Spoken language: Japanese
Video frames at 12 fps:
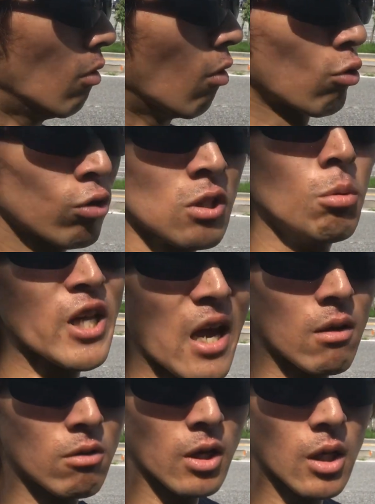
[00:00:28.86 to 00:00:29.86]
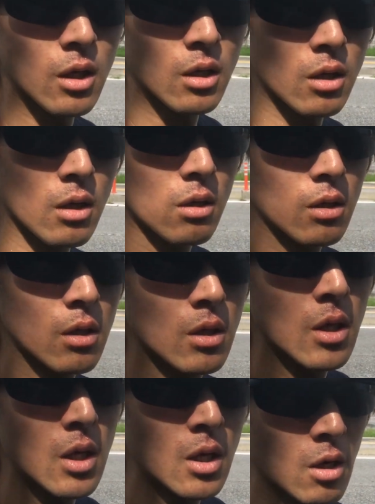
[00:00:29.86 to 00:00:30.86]
怒ってもだよ俺
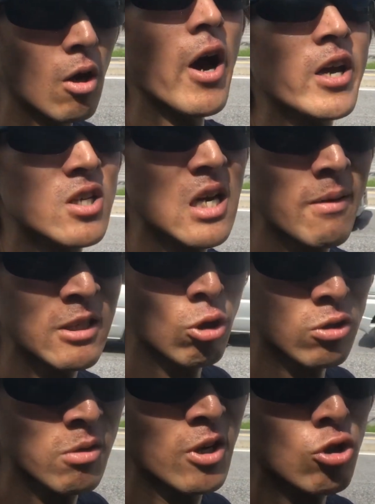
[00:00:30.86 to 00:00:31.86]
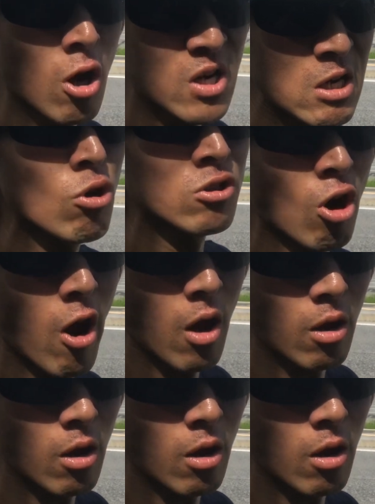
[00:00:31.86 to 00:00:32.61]
はい長所機能所確保所、